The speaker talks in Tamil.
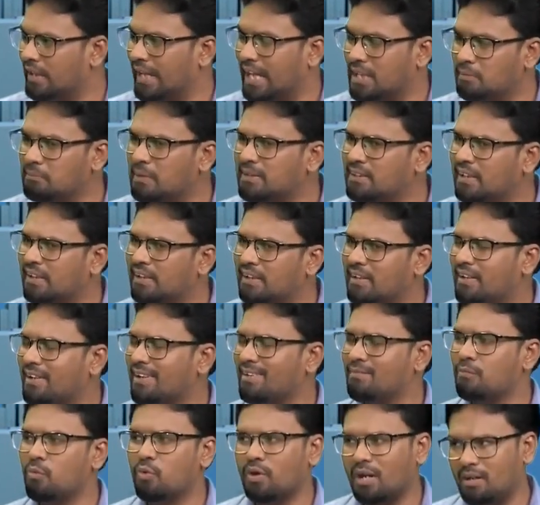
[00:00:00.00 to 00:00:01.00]
என்பதில்
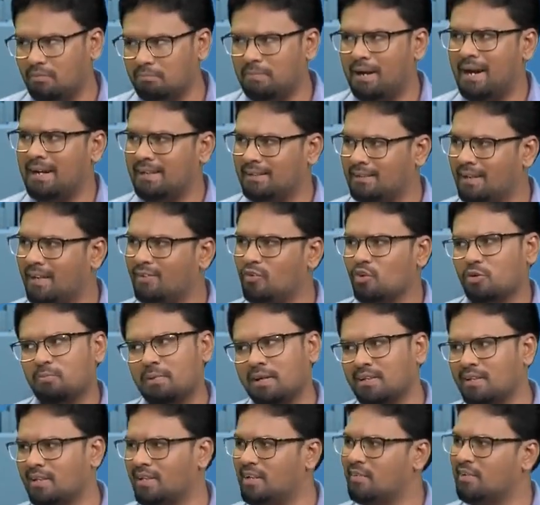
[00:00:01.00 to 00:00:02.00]
இருக்கிற முரண்பாடு தான் ஒரு
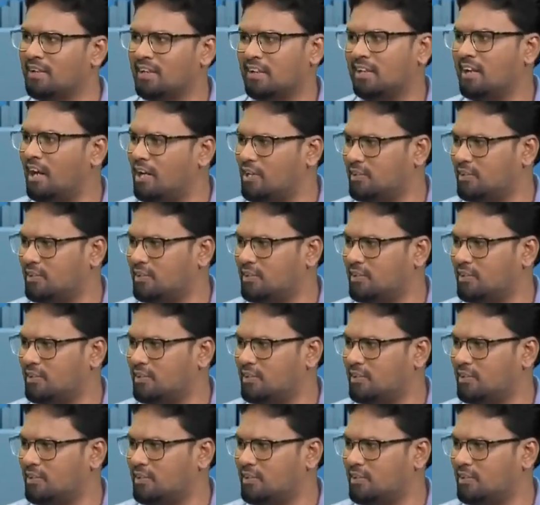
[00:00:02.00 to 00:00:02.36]
மனிதனுக்கு வருகின்ற